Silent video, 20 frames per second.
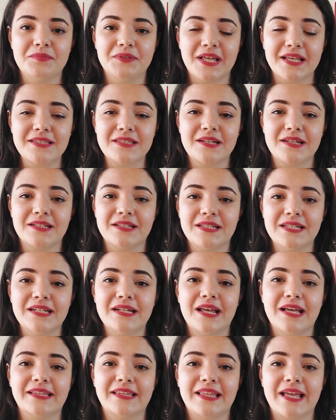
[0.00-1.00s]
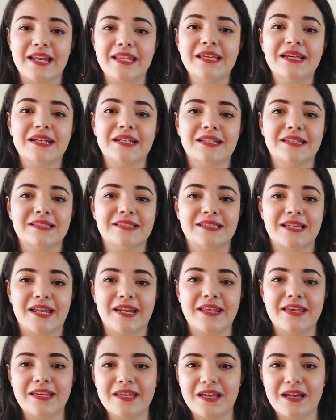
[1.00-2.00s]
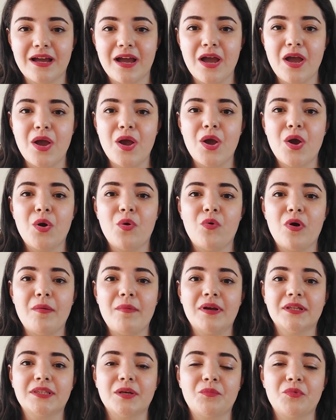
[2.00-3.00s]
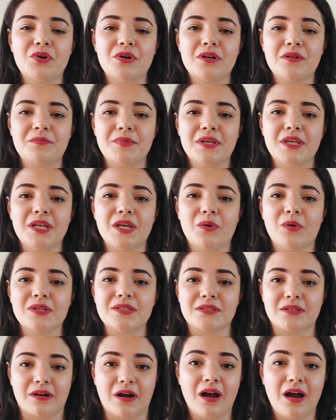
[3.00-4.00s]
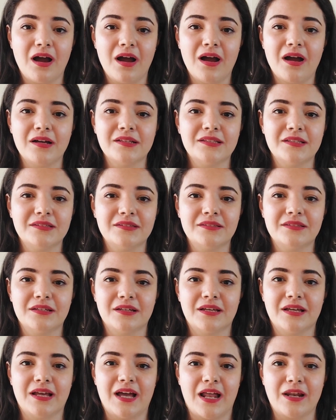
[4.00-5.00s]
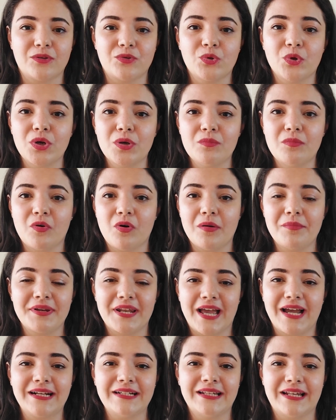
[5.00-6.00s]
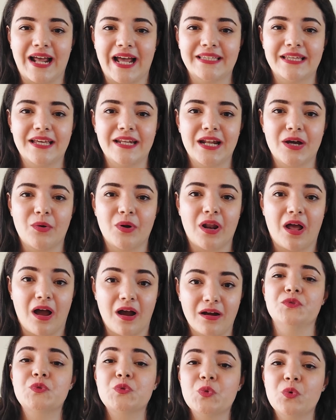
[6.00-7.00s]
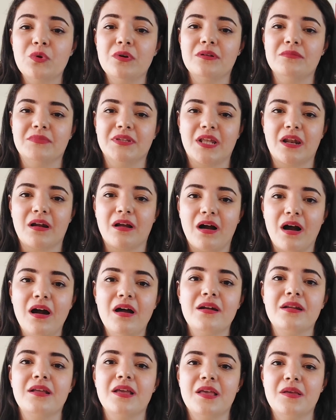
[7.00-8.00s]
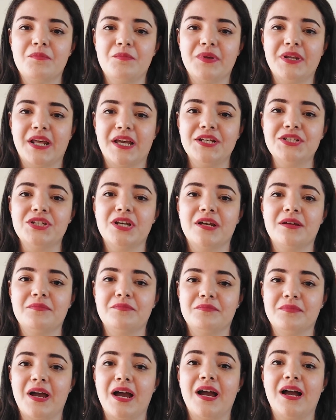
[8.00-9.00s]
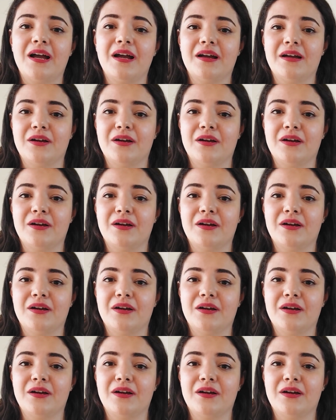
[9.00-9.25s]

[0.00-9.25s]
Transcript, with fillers: بتسرد لنا تاريخ الإنسانية وما تمر به وصراعها ضد آه، الظلم ومن أجل العدالة والحق فصول من القهر بنعيشها مع